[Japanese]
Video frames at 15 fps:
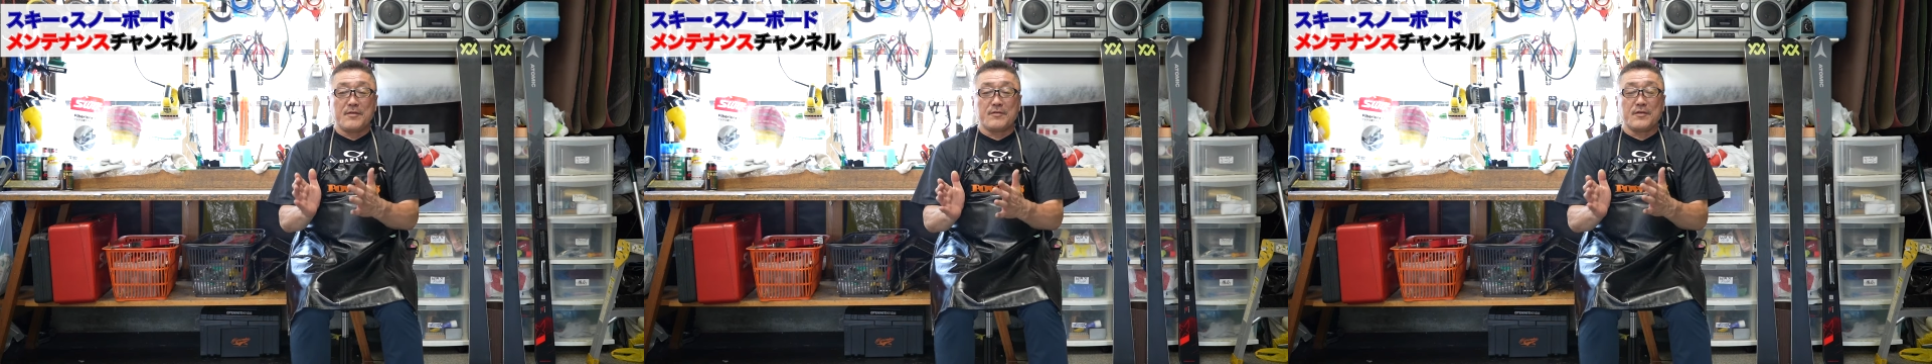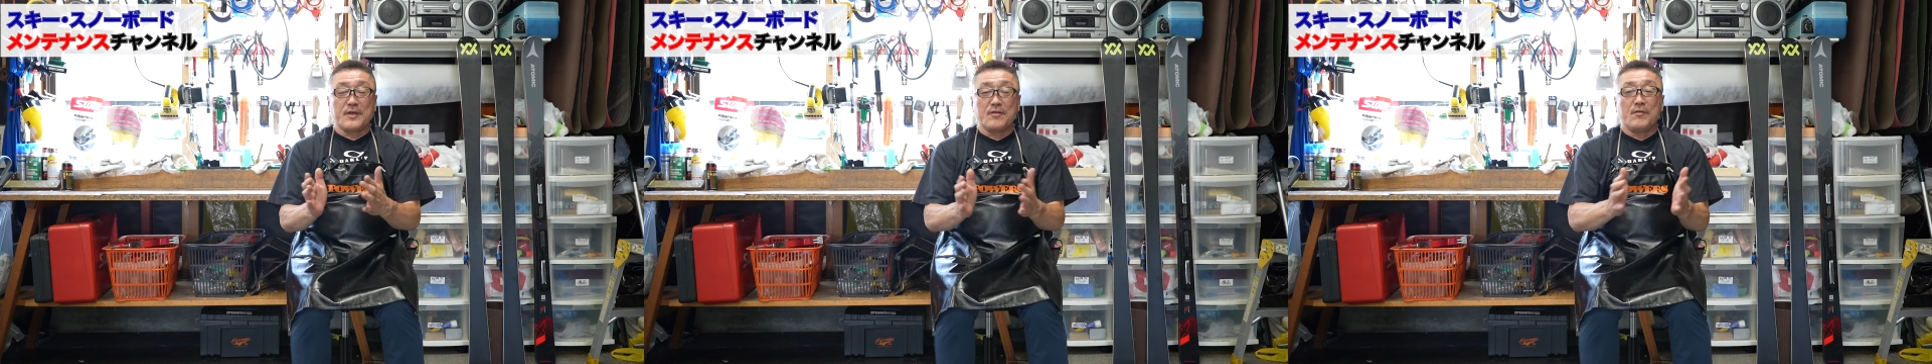
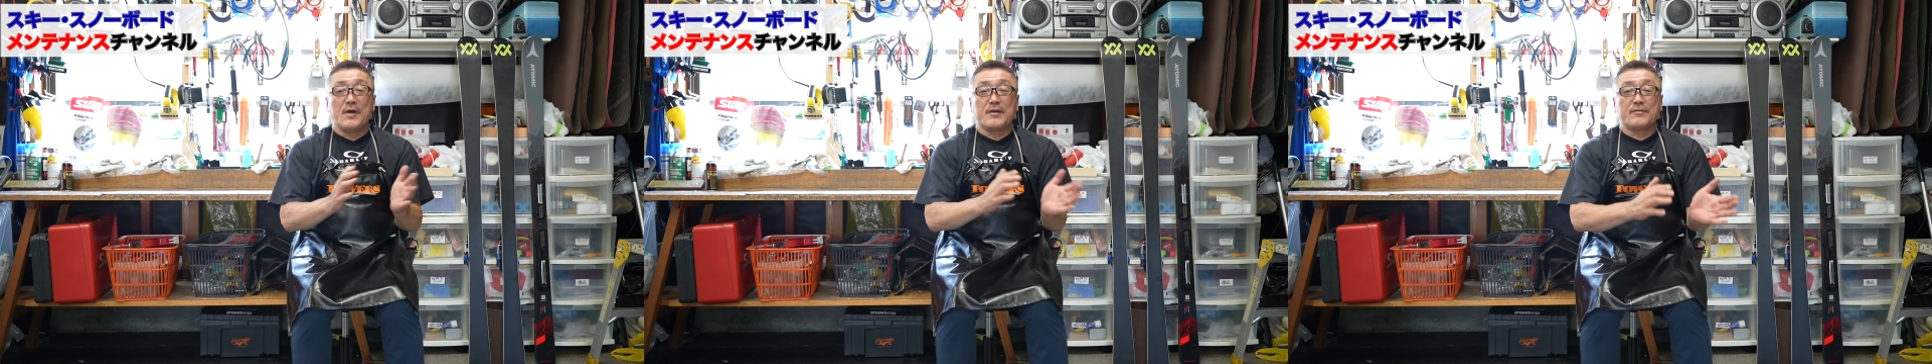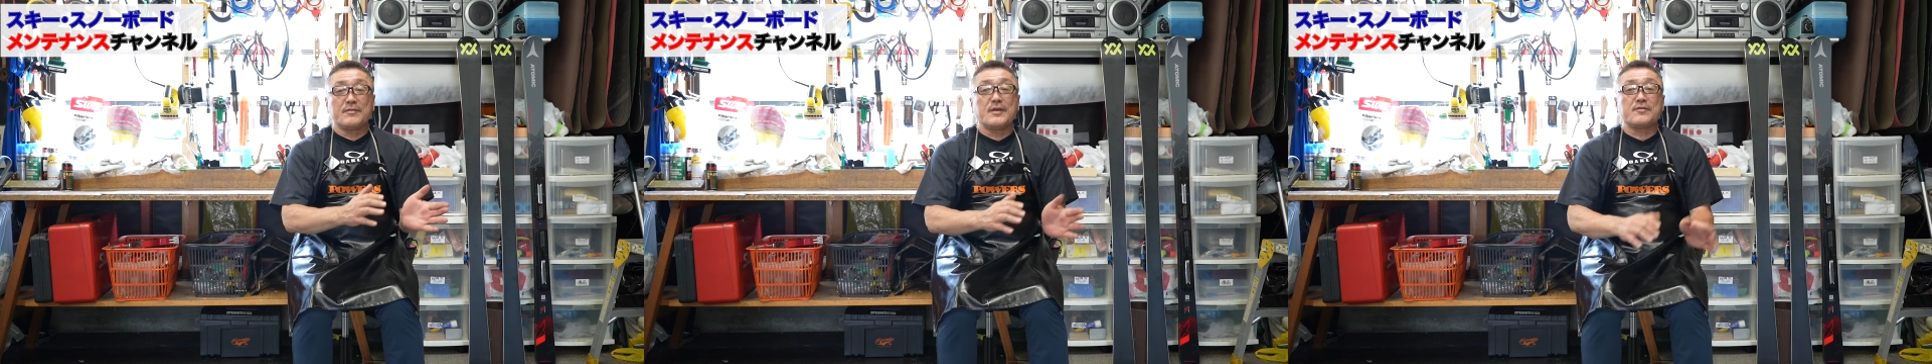る時の
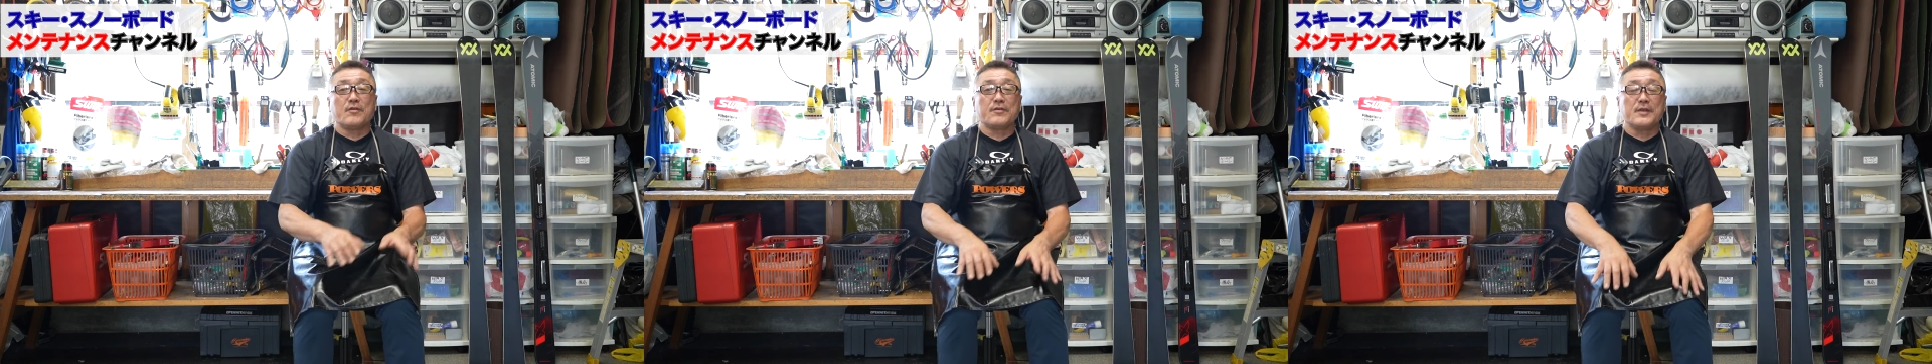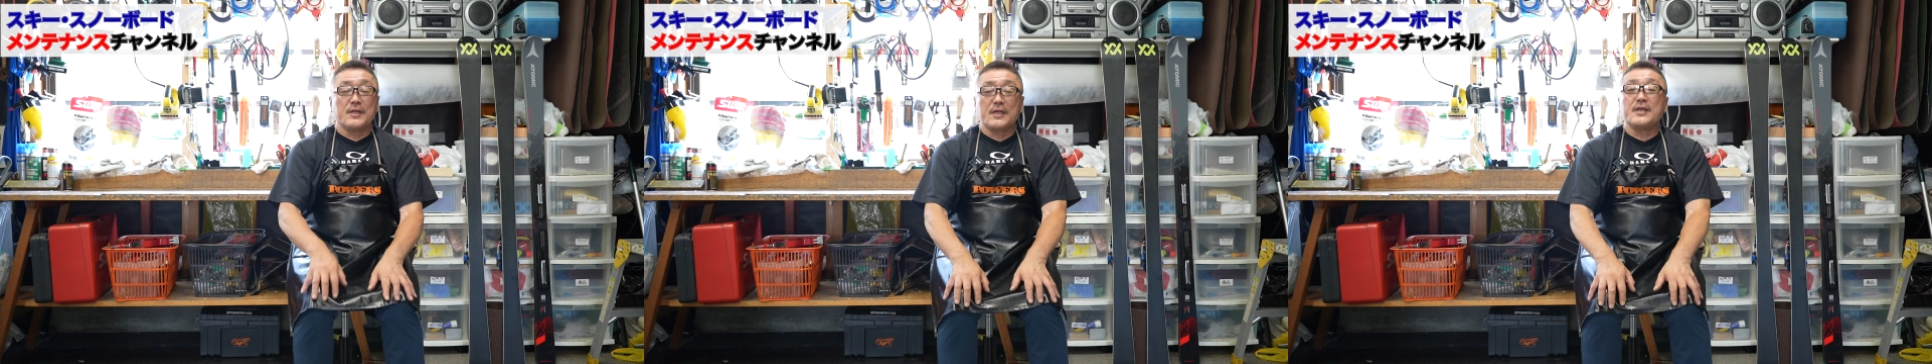ワックスは
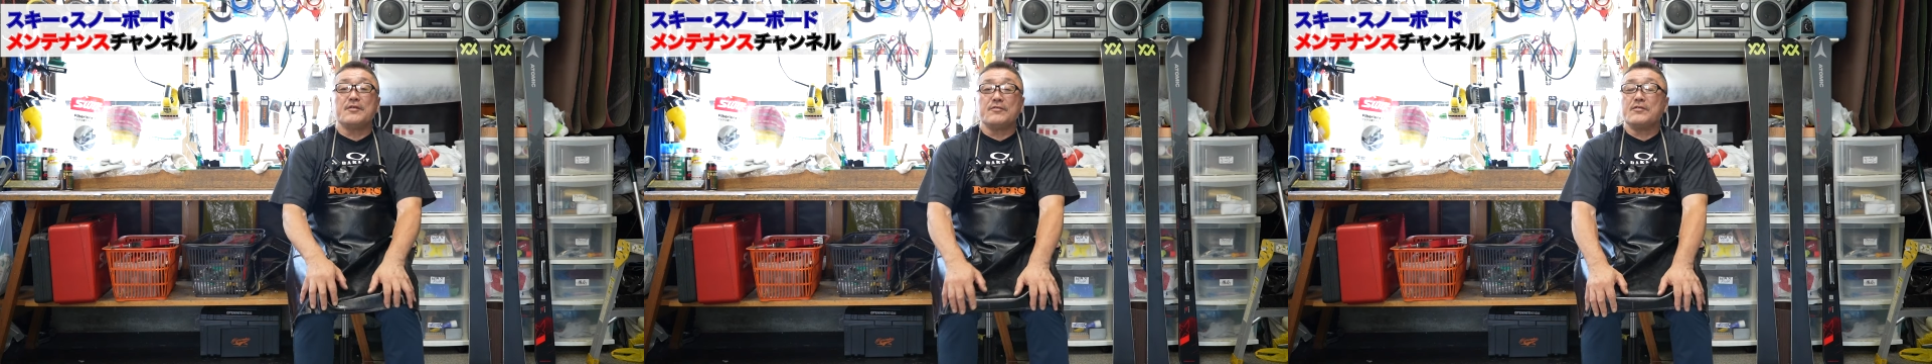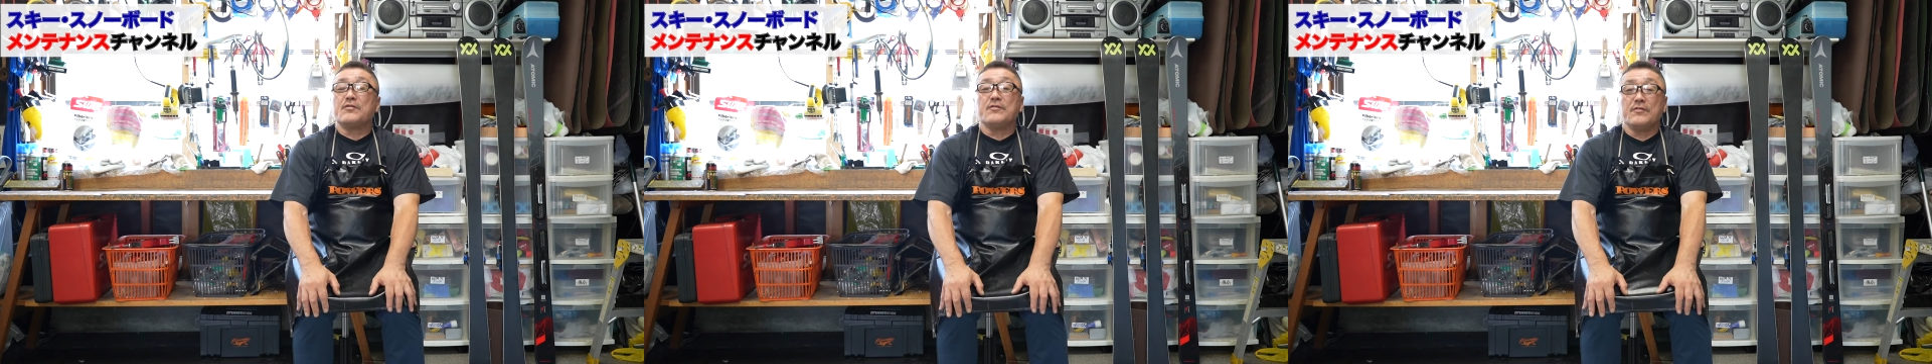調整でき
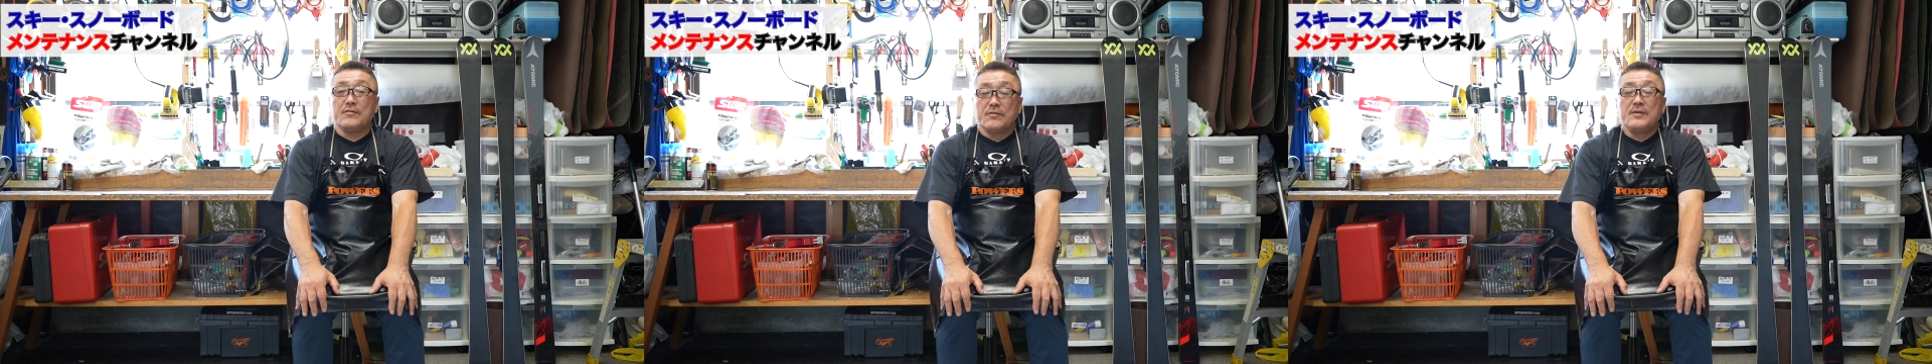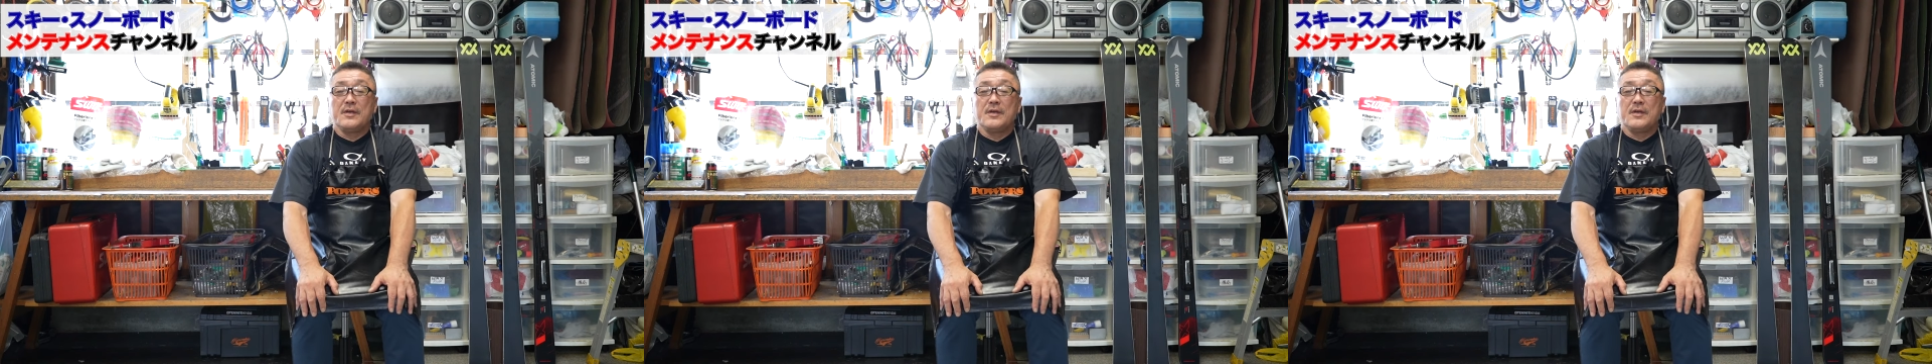るということですね。